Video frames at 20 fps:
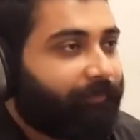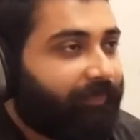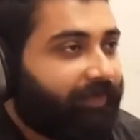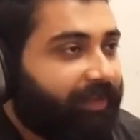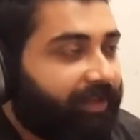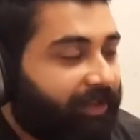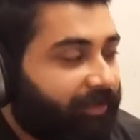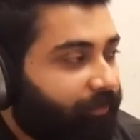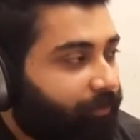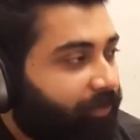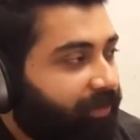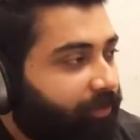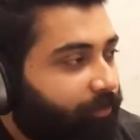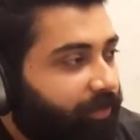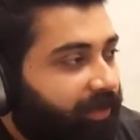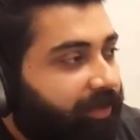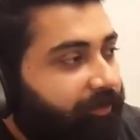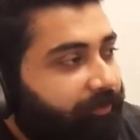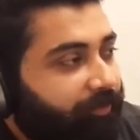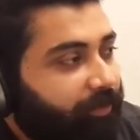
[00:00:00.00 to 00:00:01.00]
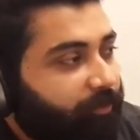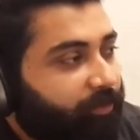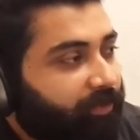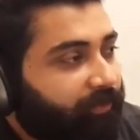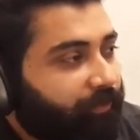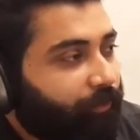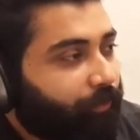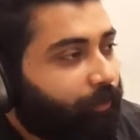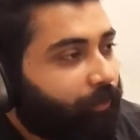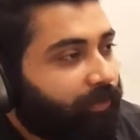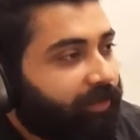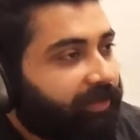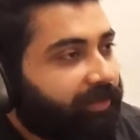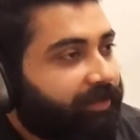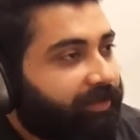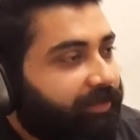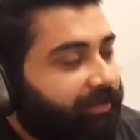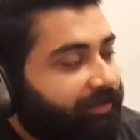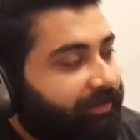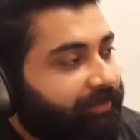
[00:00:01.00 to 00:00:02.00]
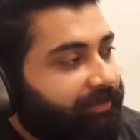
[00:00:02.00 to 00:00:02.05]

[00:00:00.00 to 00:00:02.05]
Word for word: इसमें एक बड़ा फेमस कोट है